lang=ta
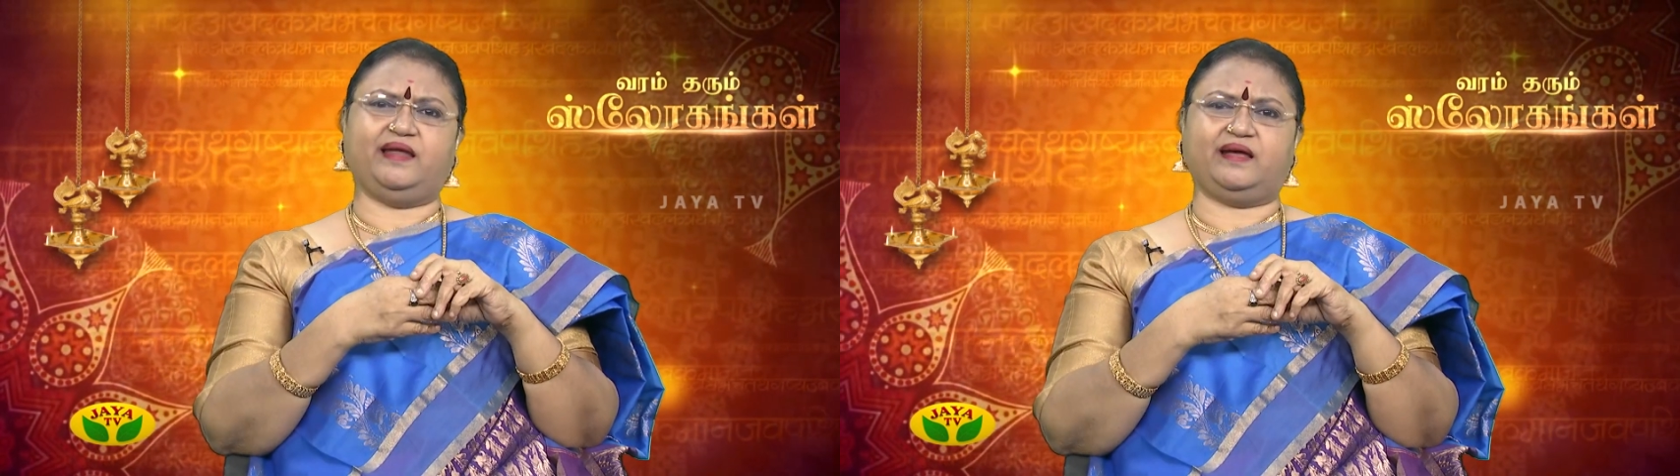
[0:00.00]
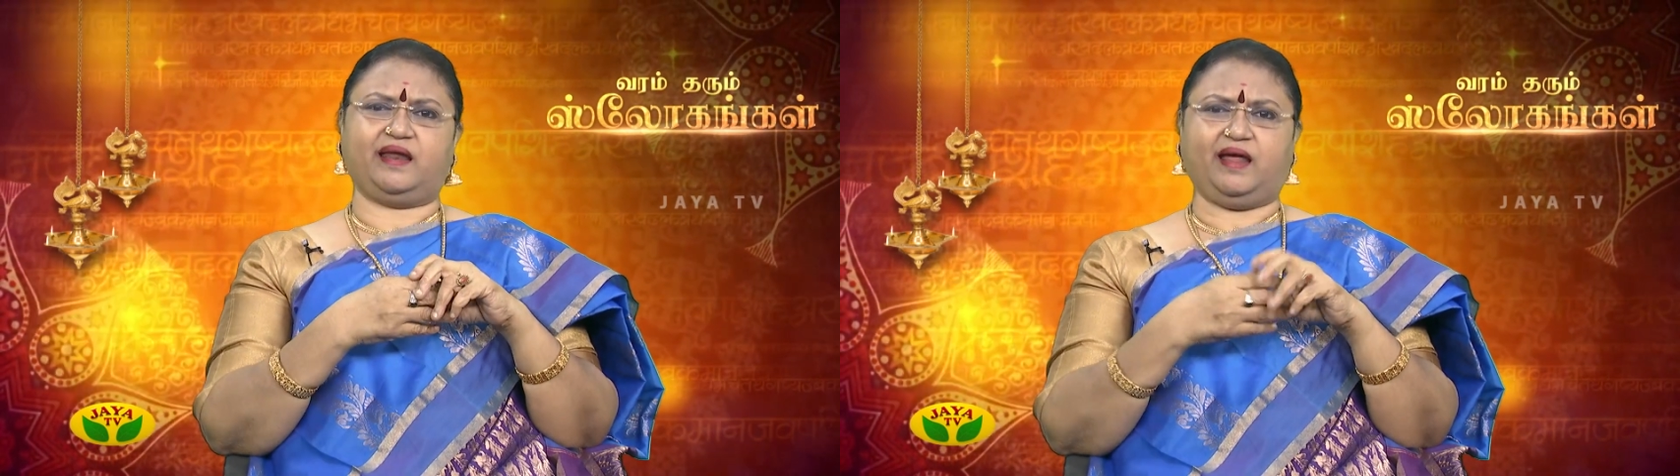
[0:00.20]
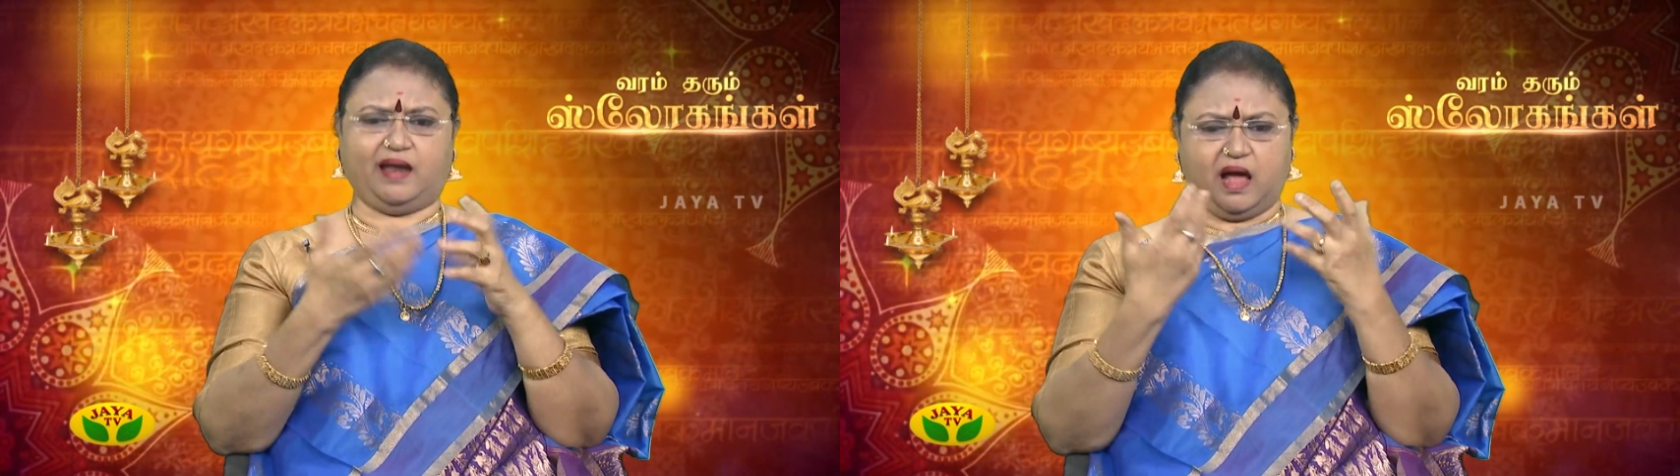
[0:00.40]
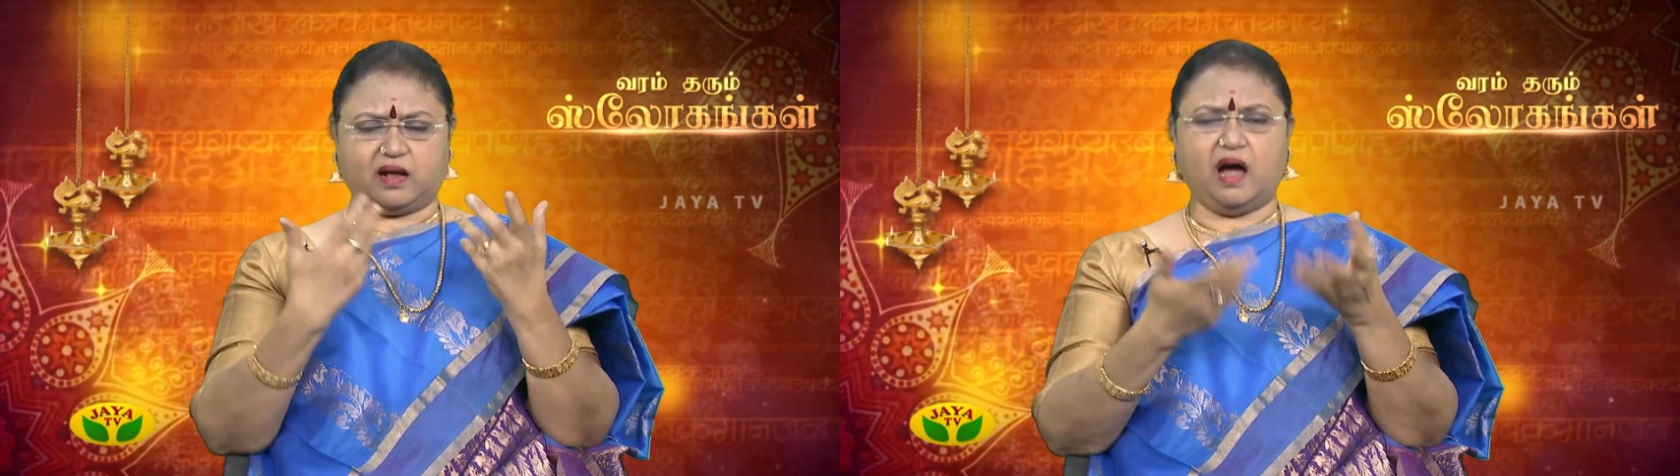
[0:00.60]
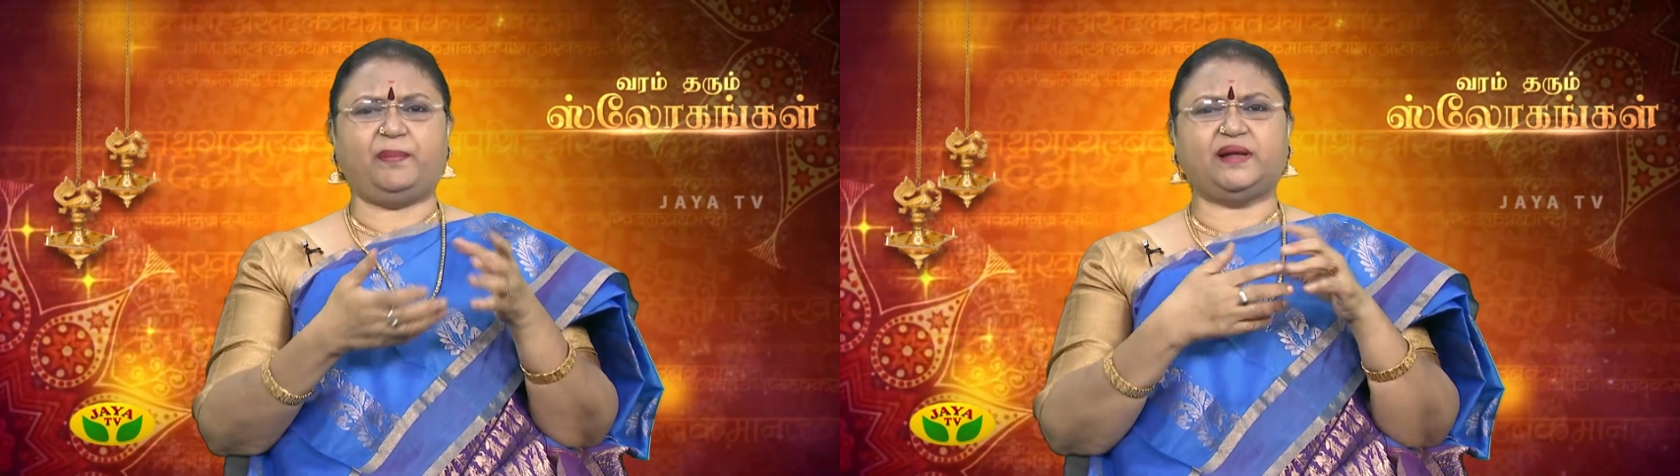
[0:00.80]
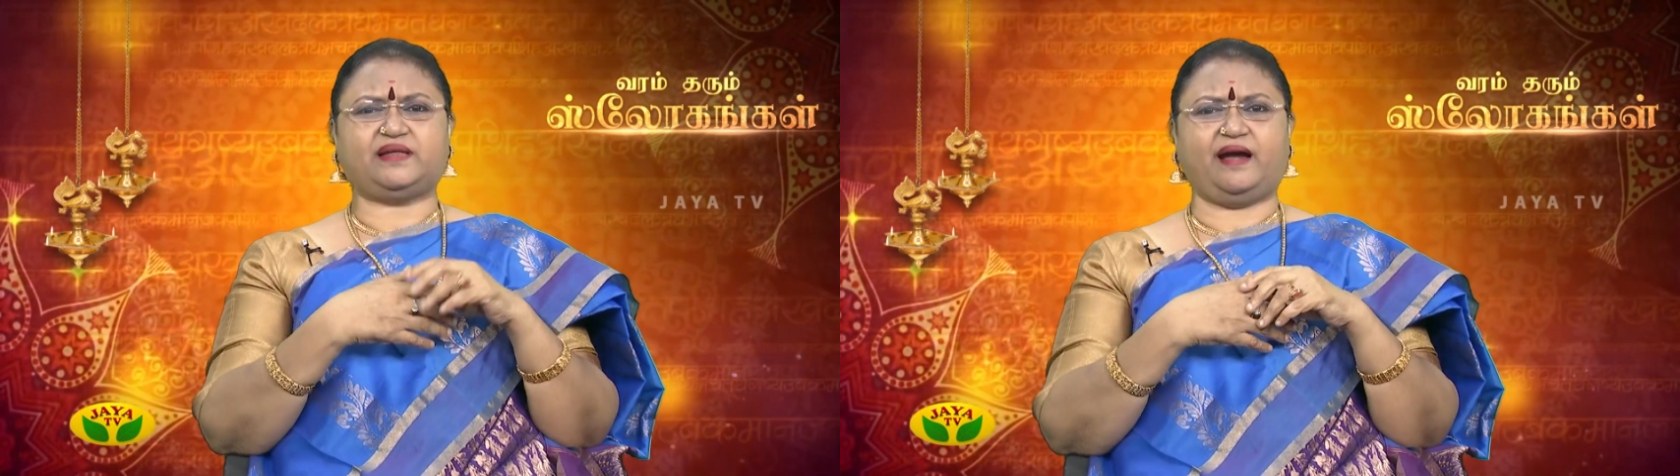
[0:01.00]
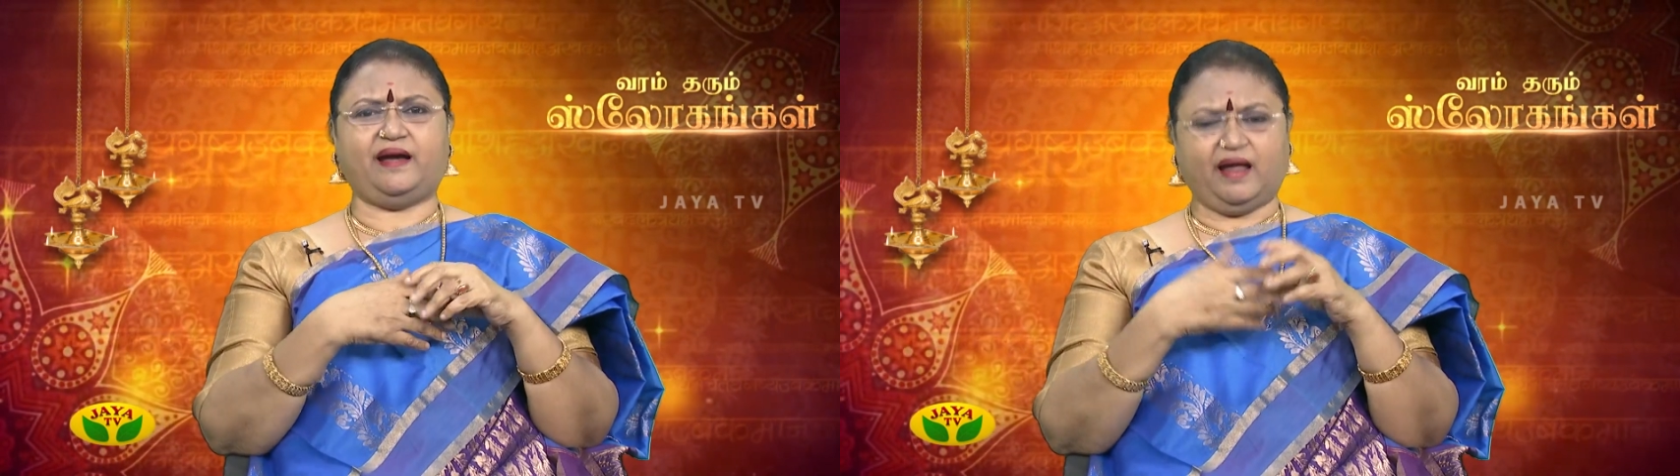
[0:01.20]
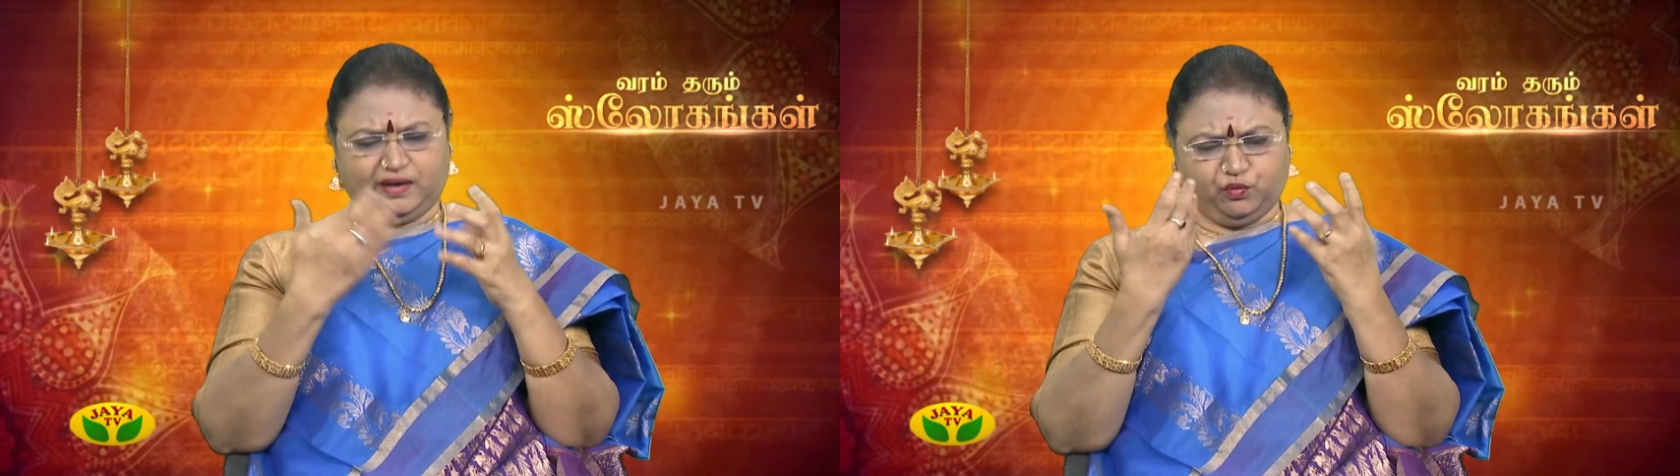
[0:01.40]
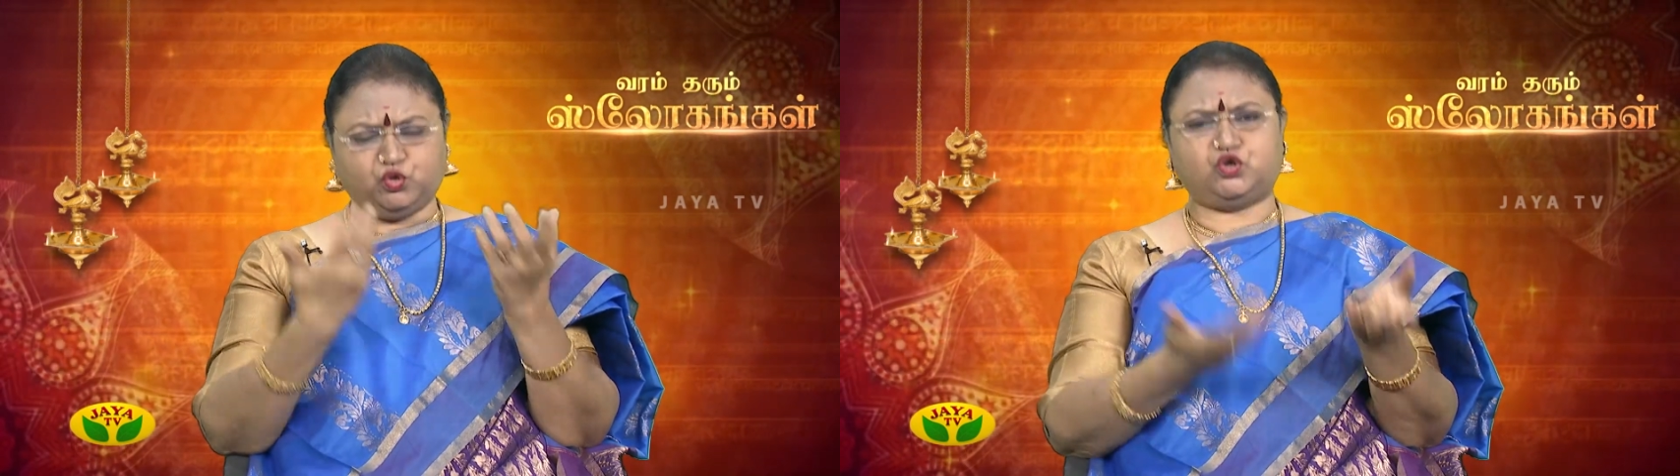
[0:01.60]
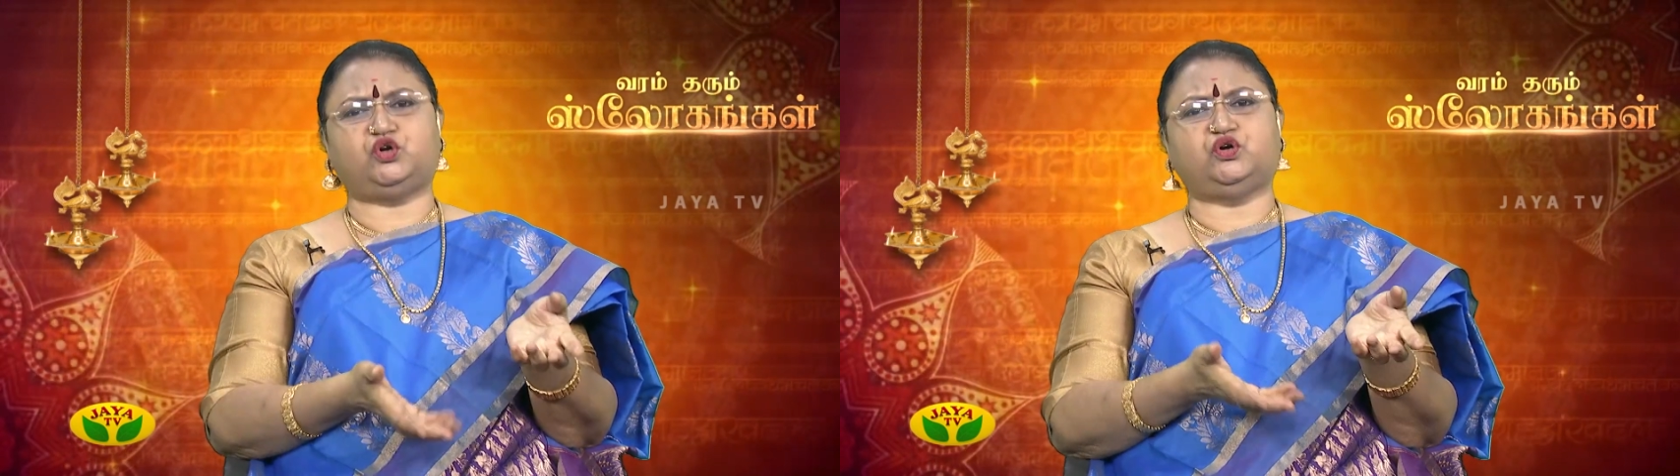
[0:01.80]
நிற்கிறேன் நான் காப்பாற்றுறேன்டா நீ
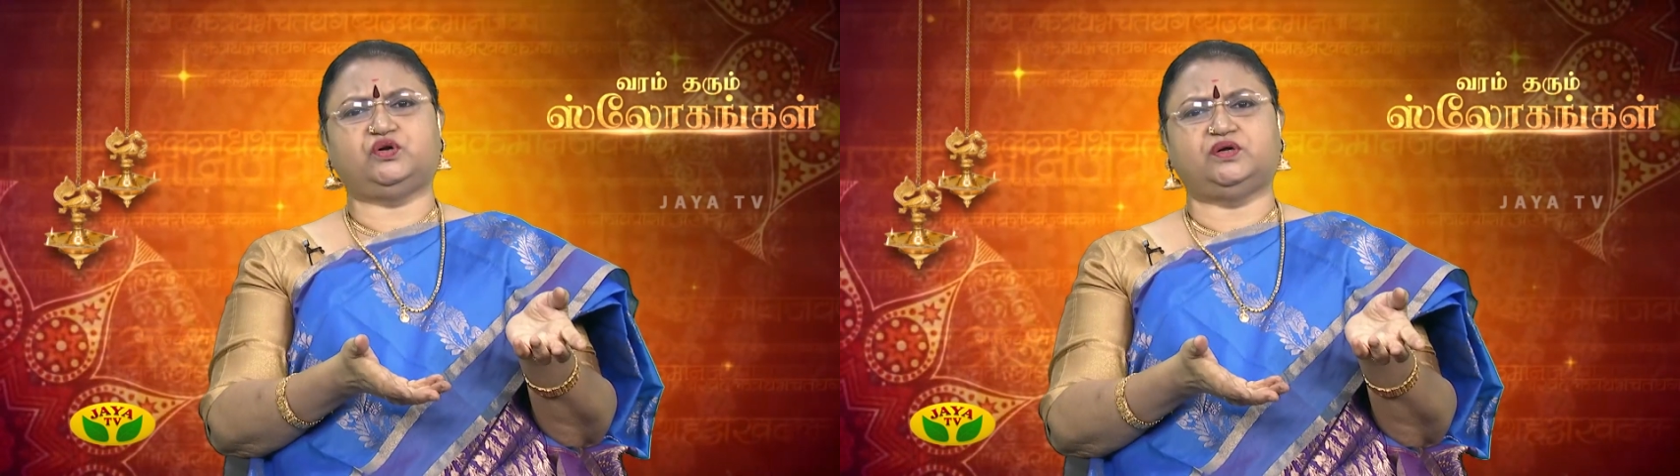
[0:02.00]
விட்டுடு